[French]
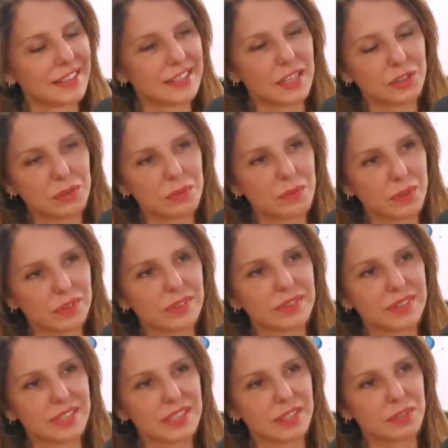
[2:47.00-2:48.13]
Exactement,
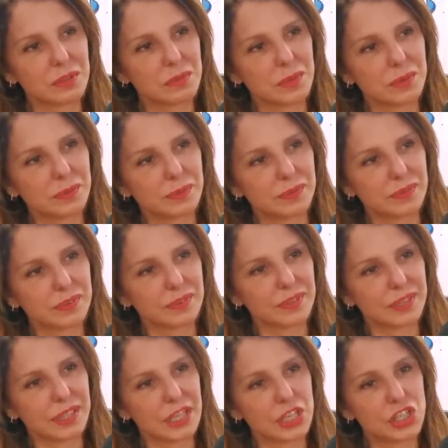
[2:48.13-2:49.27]
exactement.
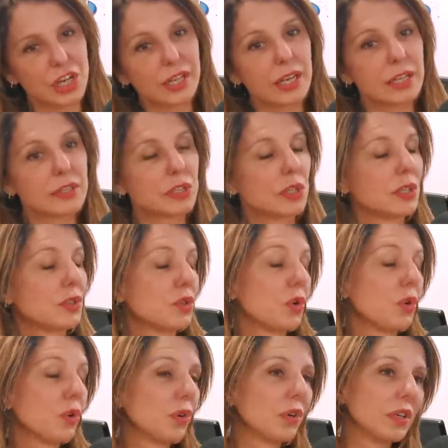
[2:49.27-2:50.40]
Et ah. chacun se,
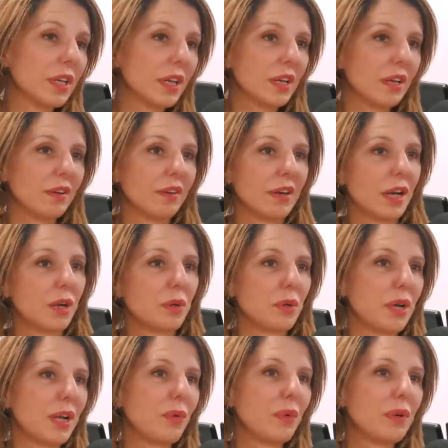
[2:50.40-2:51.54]
reconnaît là où,
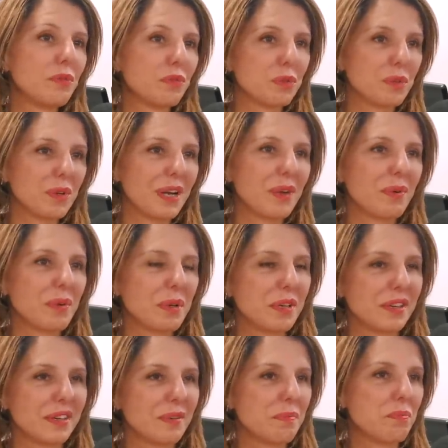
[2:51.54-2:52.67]
là où il veut, là où
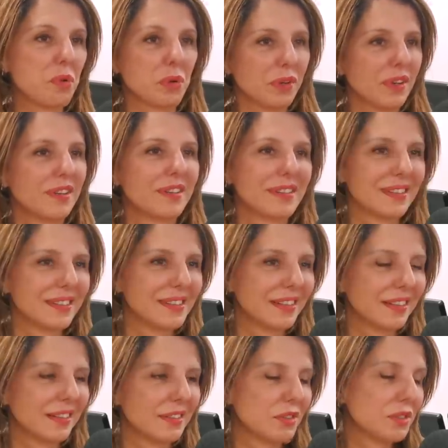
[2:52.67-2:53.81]
il peut.
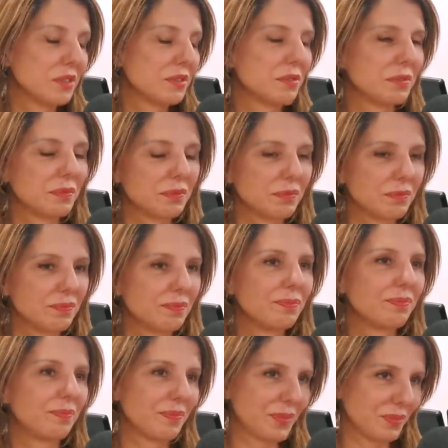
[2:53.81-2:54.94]
dans votre
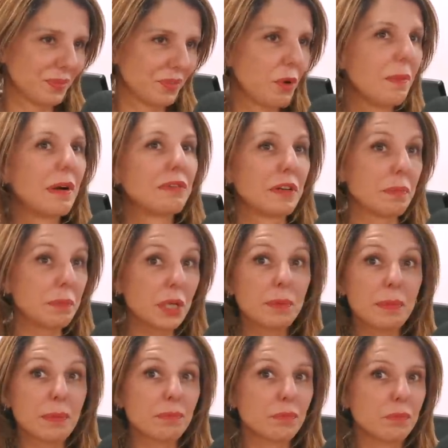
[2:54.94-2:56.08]
famille, vous voulez dire Dans ma famille et
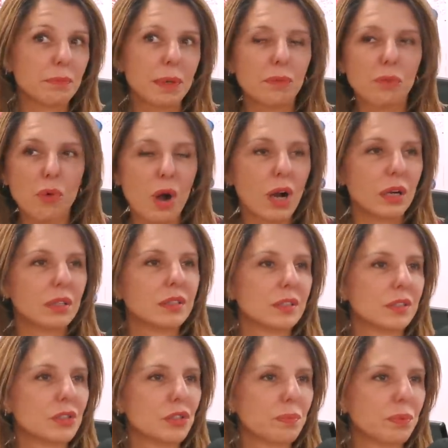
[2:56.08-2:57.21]
même, même moi
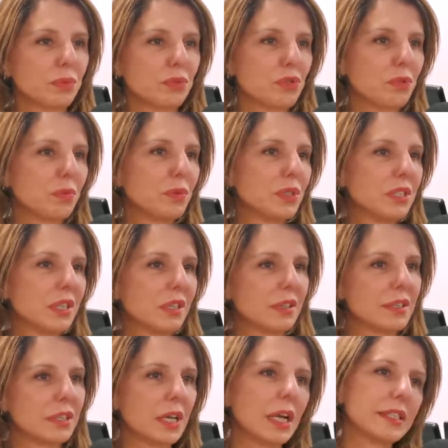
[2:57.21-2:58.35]
je peux toujours me dire
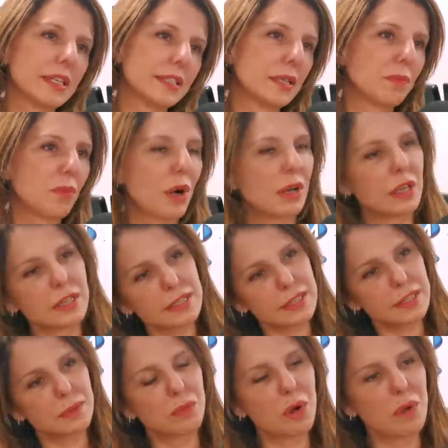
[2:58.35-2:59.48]
ah ça c'est moi, là ça
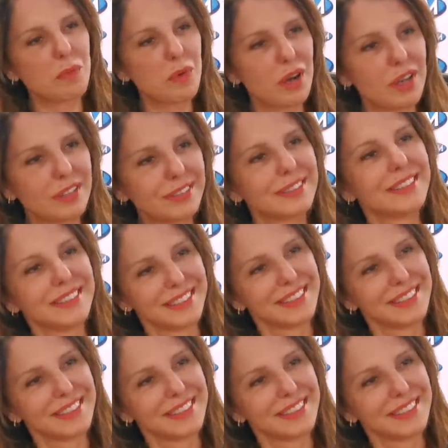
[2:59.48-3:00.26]
c'est moi moi. D'accord.